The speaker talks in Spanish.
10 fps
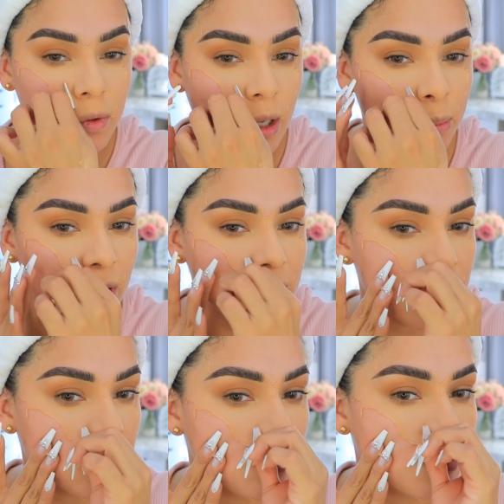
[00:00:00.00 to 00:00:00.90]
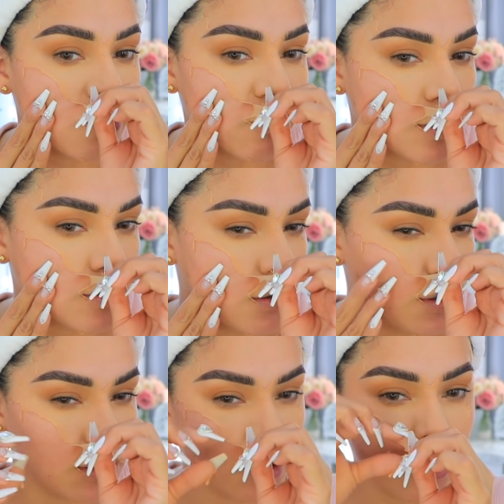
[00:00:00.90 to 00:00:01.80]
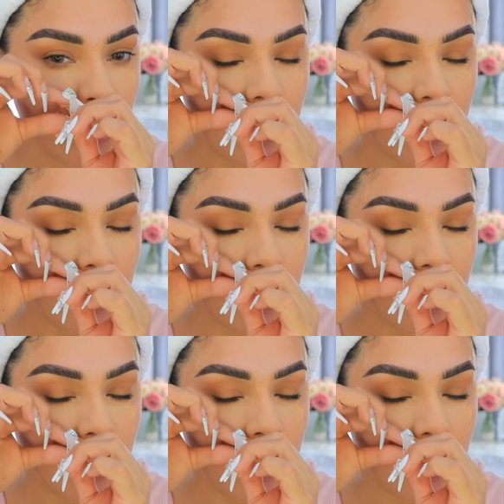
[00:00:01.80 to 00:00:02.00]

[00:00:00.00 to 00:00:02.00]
una piel sin imperfecciones.